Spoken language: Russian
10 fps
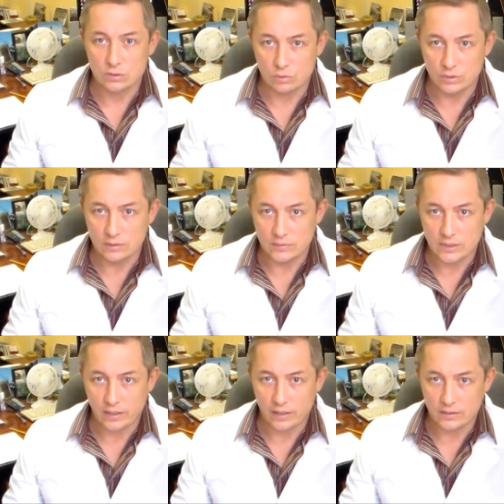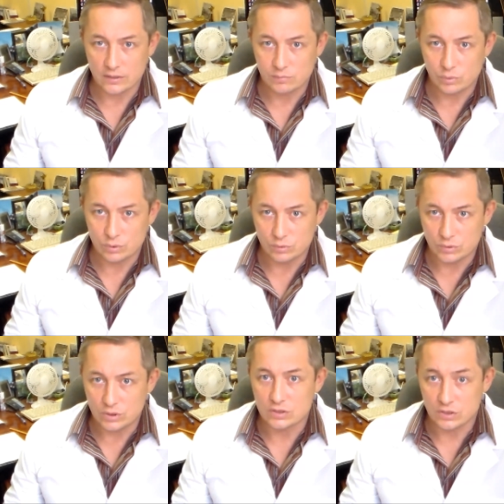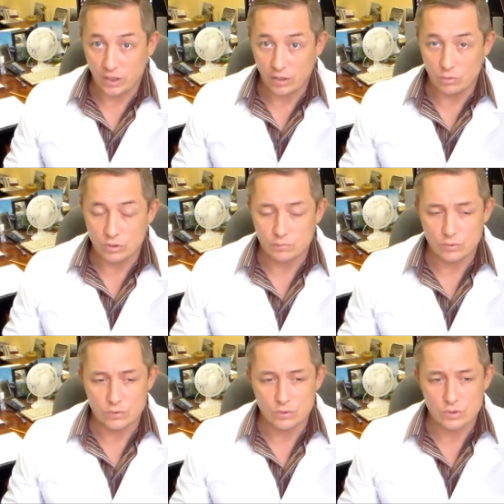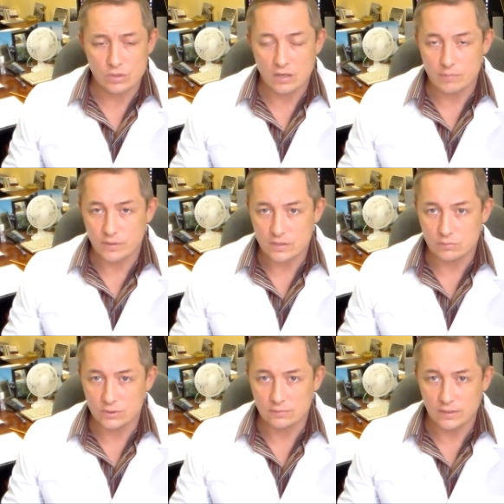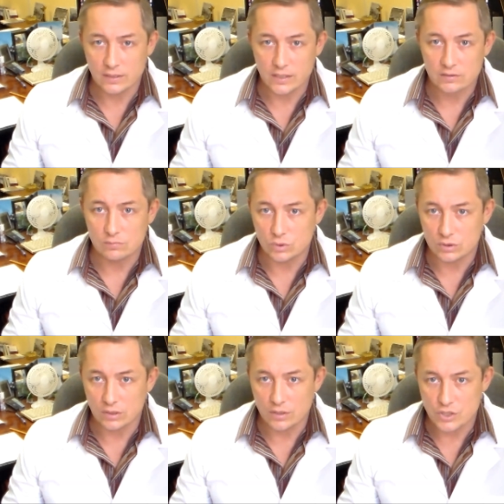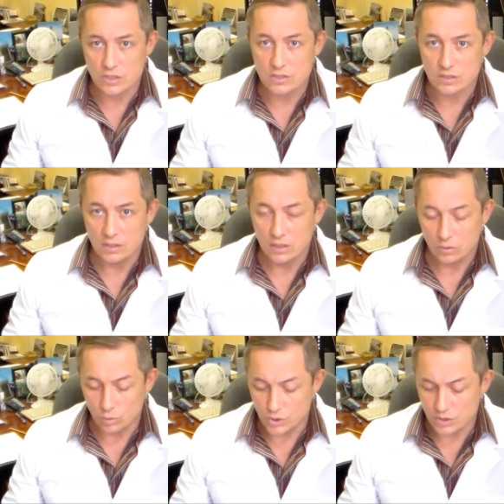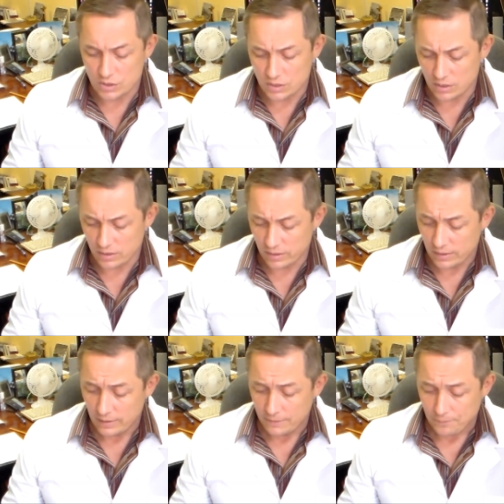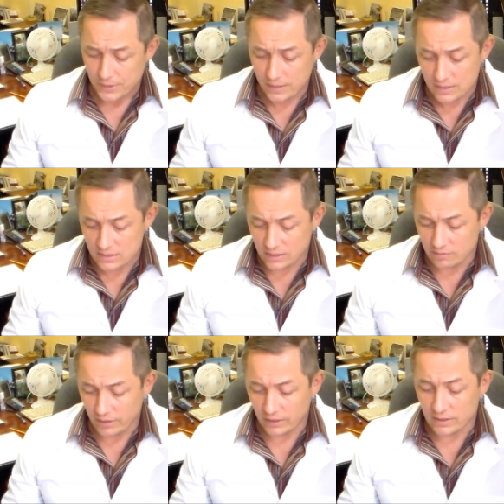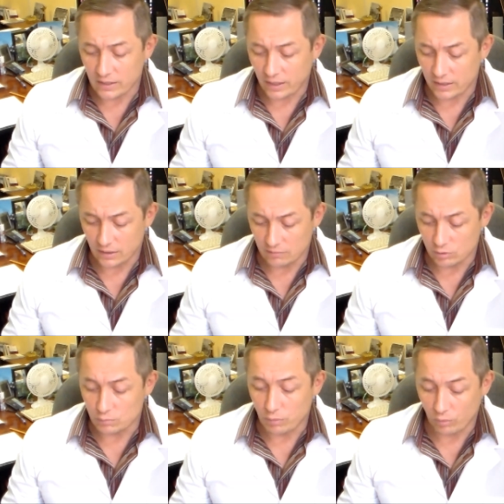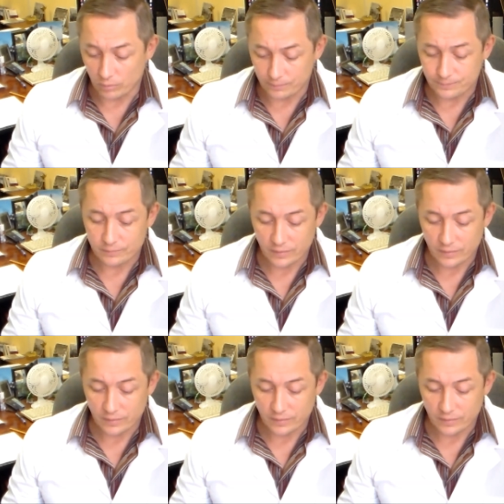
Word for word: исходные материалы, использующиеся сырье, использующиеся для производства лекарств, может отличаться очень сильно. И если говорить конкретно вот про